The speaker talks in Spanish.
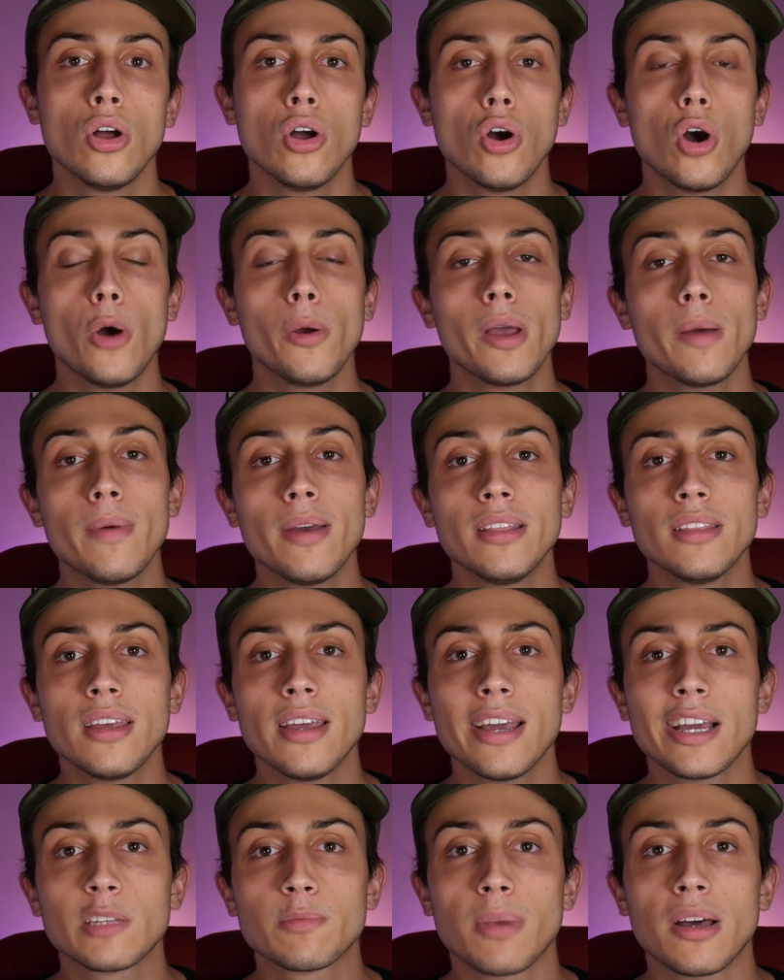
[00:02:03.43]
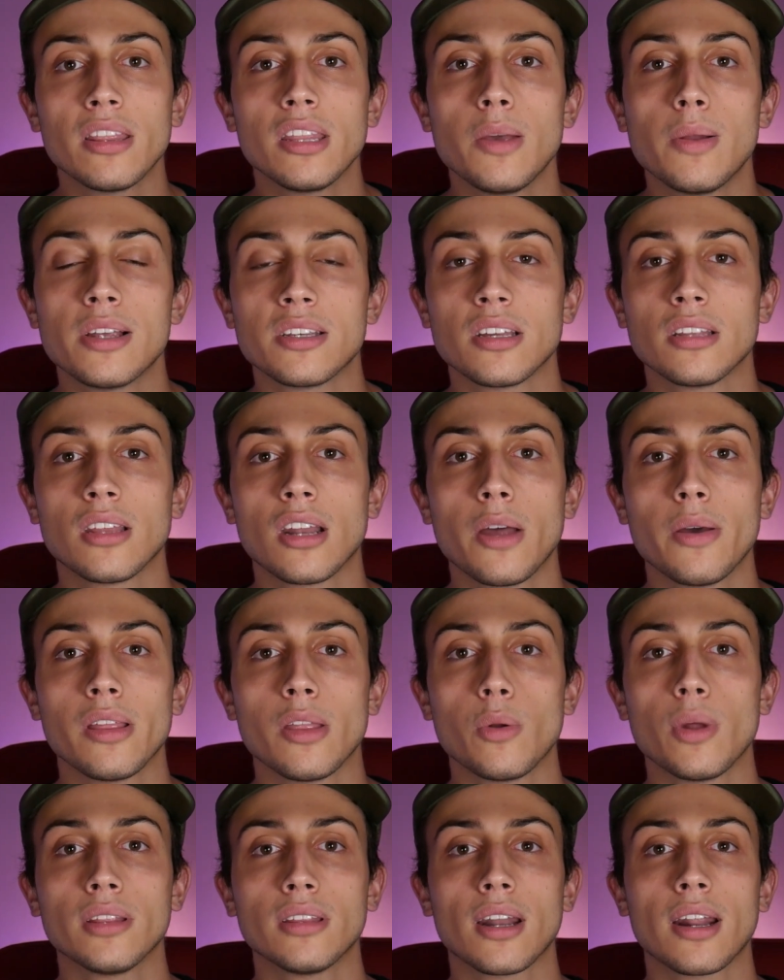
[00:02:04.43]
Obviamente expandibles a través
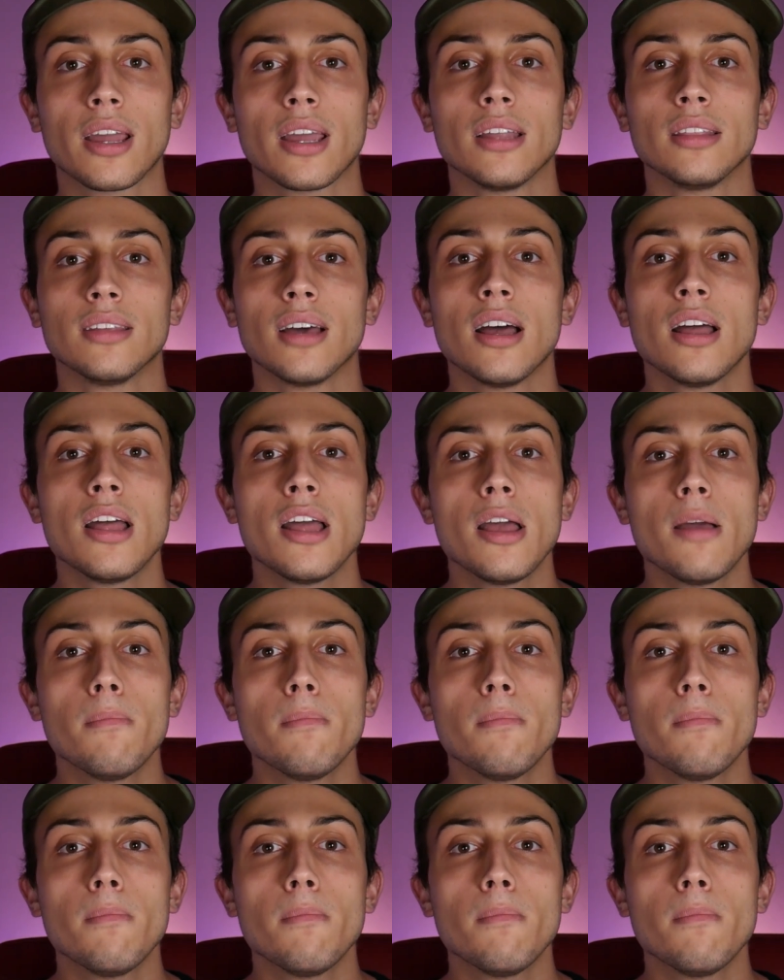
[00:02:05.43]
de una tarjeta